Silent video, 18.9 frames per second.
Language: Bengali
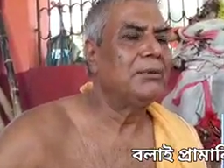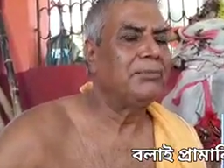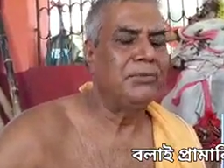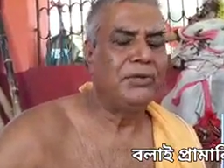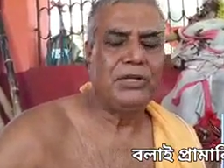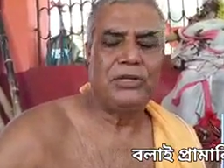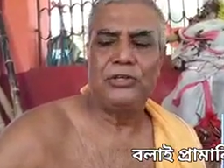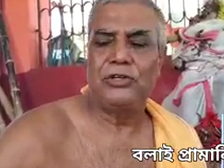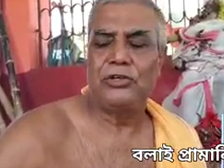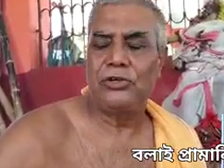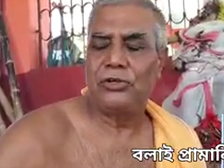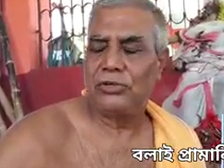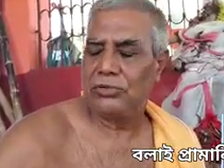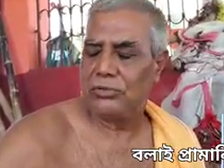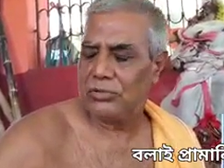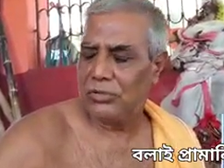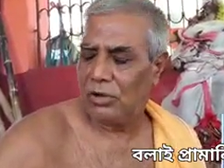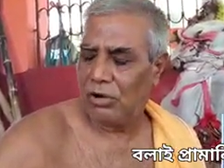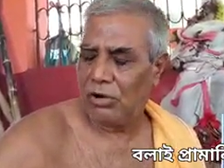এই ব্রিজ
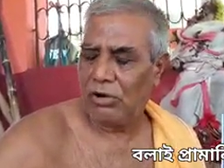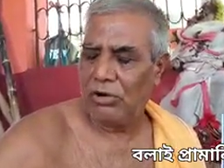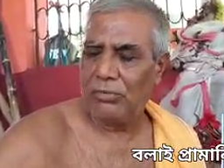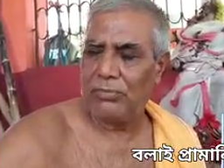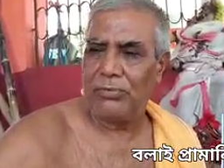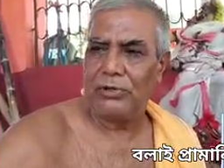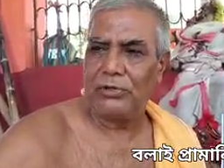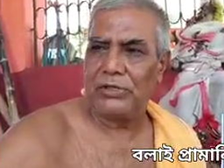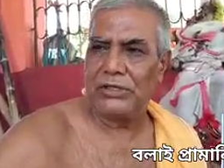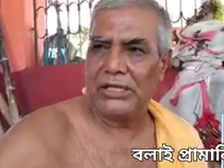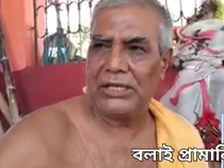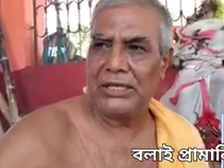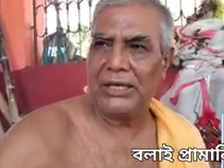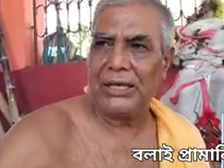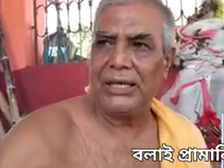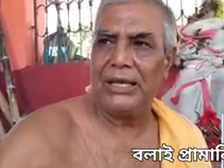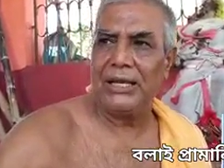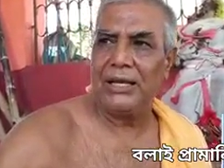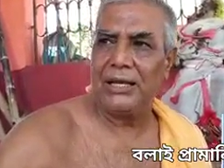হওয়ার পর
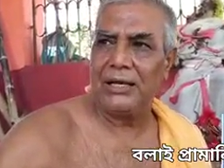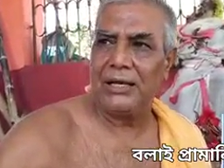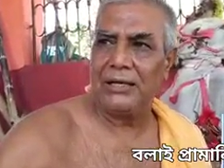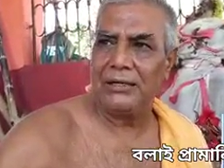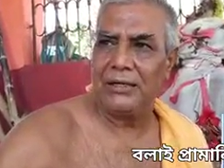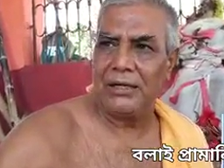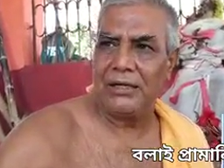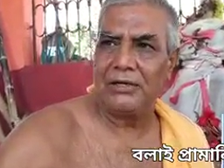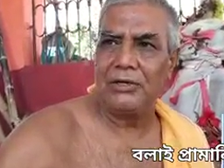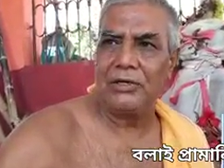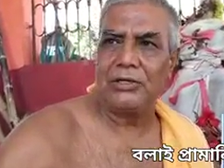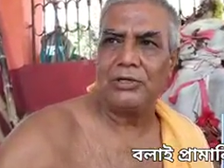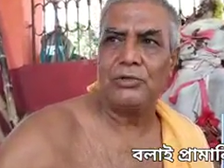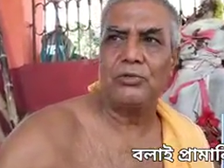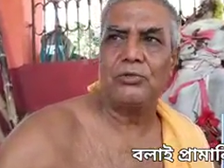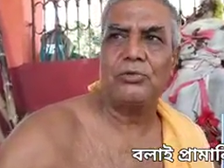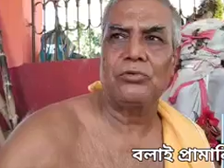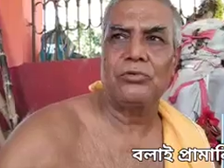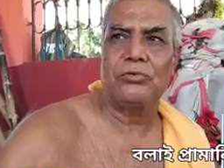থেকে এলাকাটা আরও
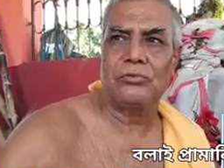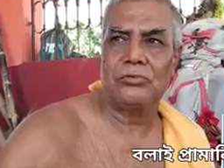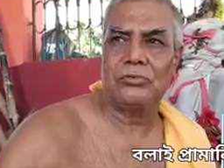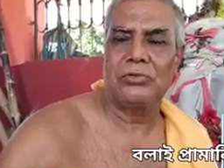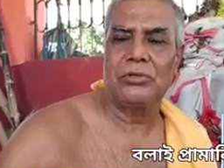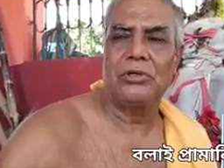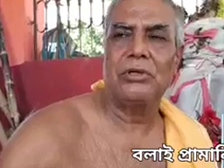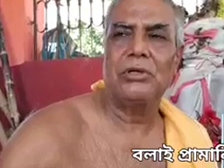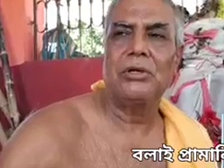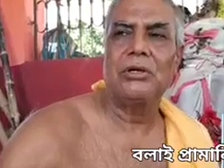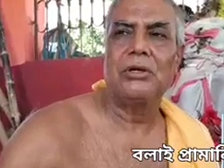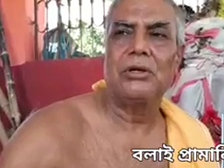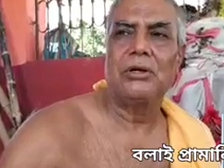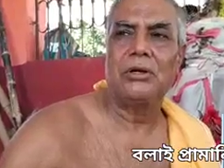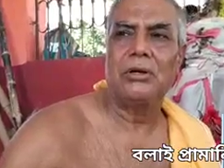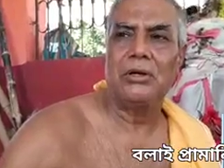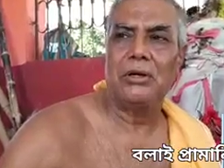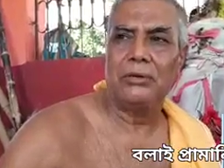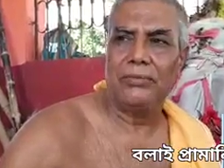একটু
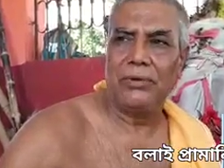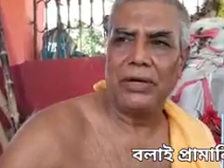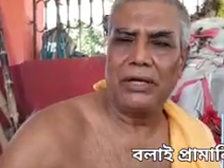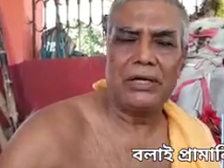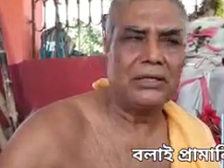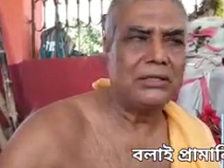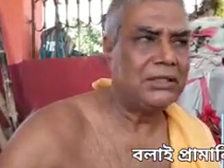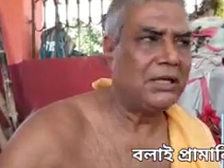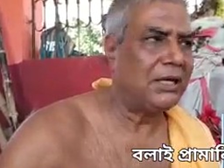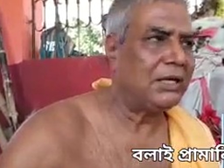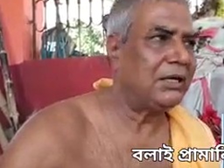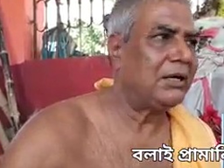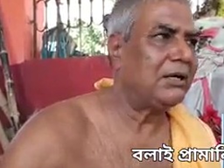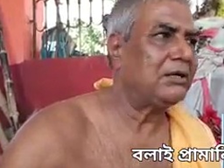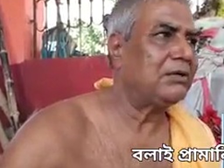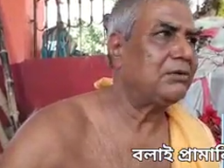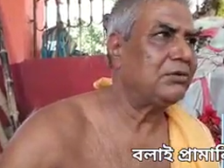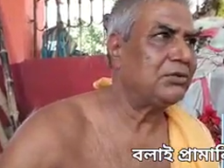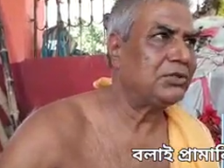ফাঁকা
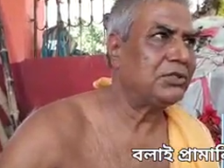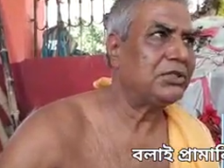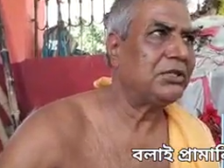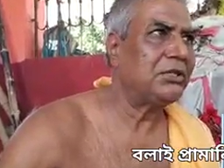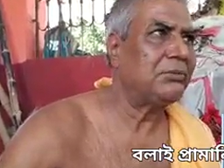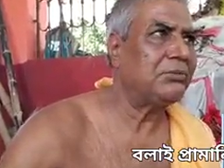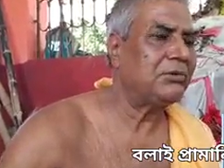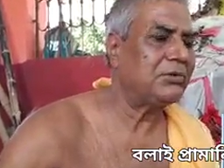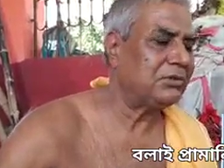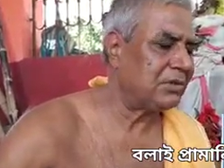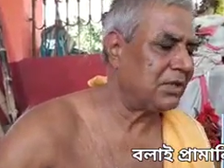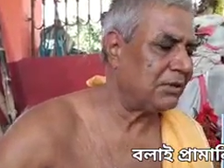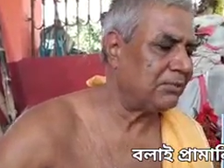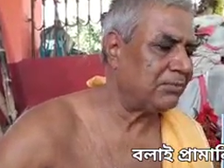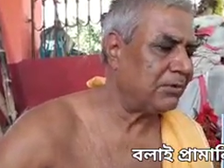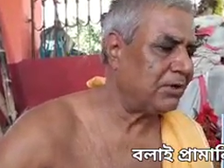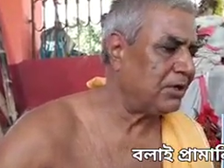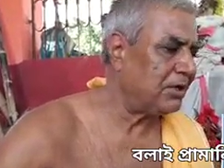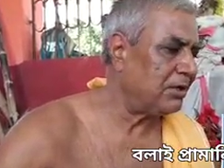জায়গা হয়েছে এবং
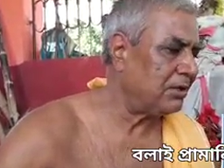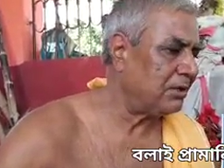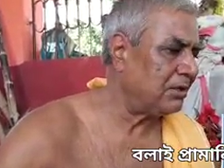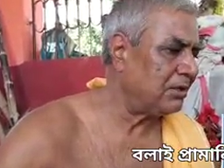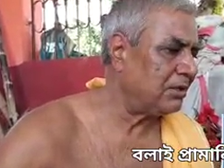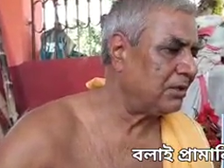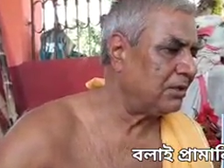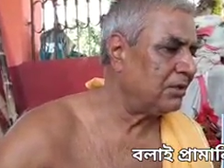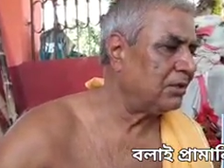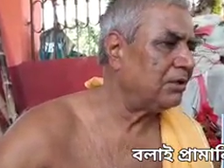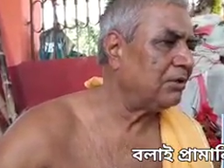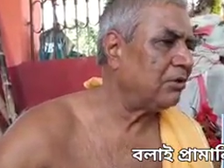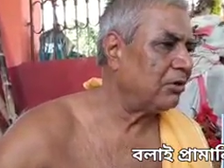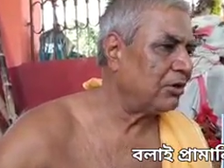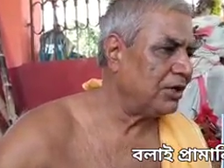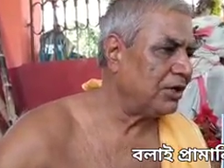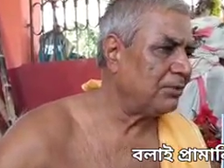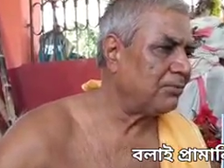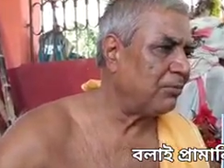তারপরে
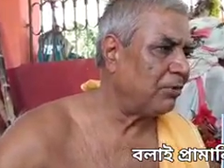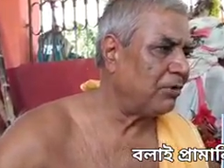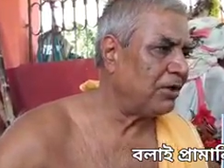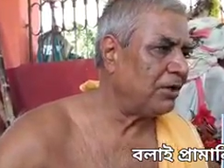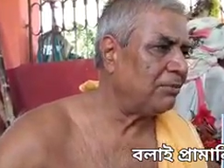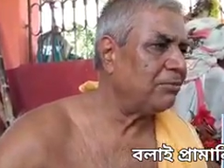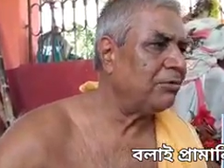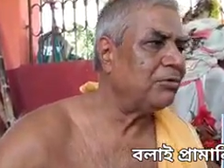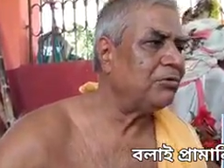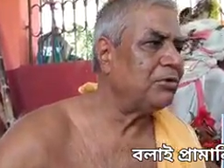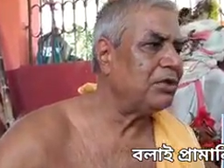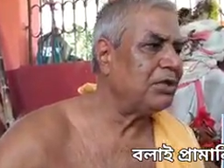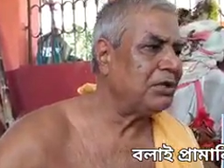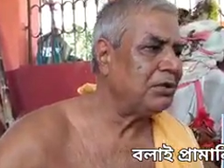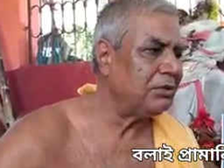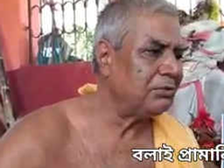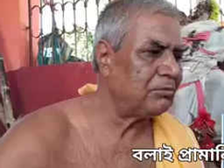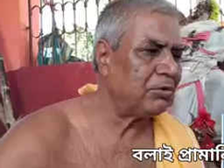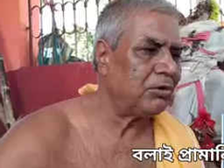অনেক পরে
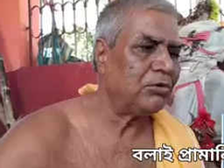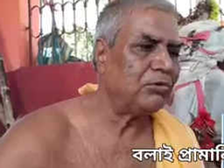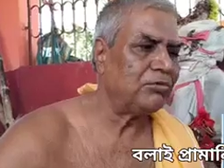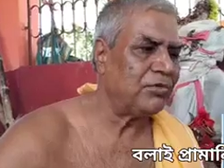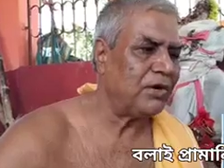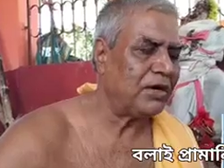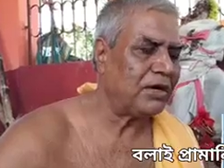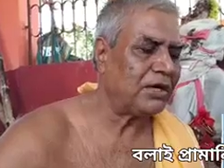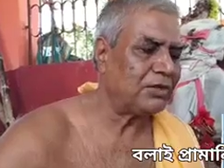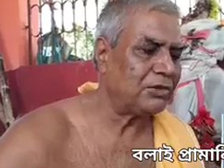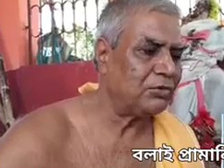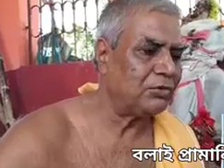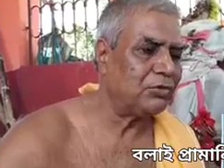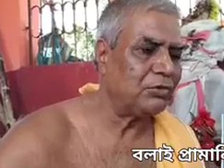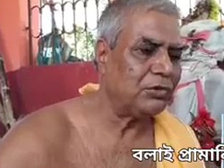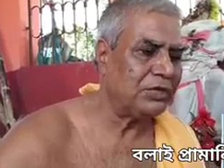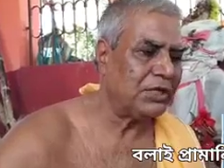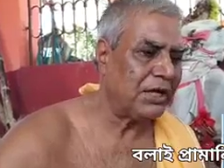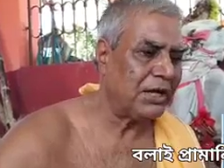মন্দির তখন ফাঁকা
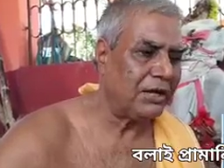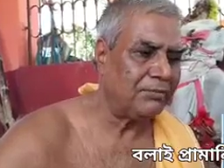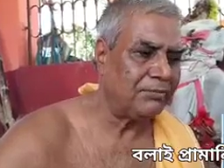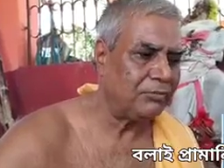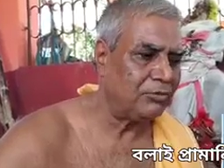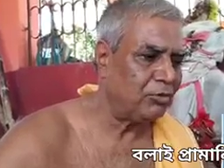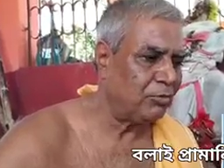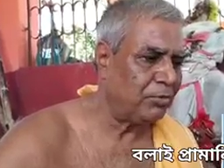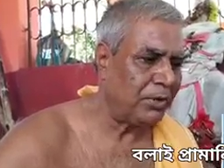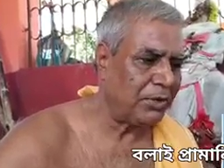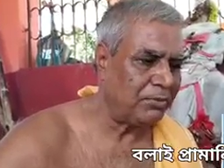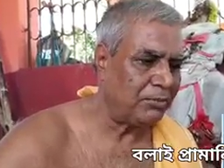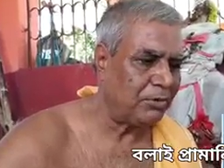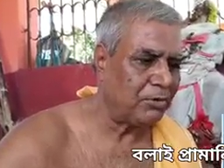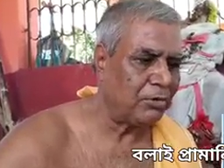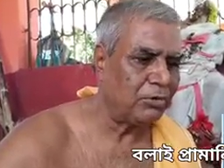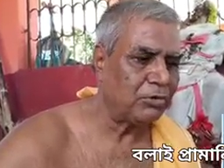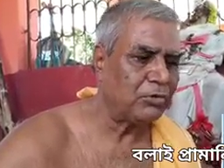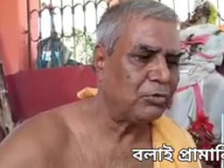শূন্য জায়গায় পুজো
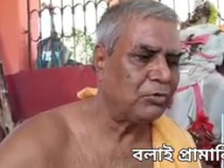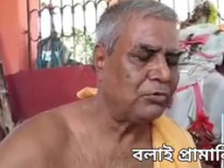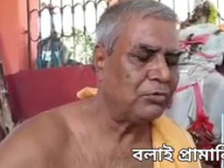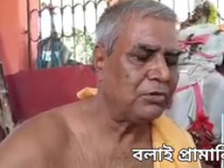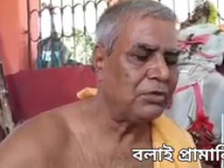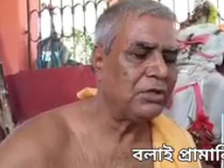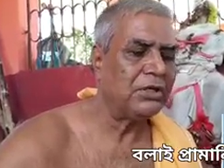পার্বণ হতো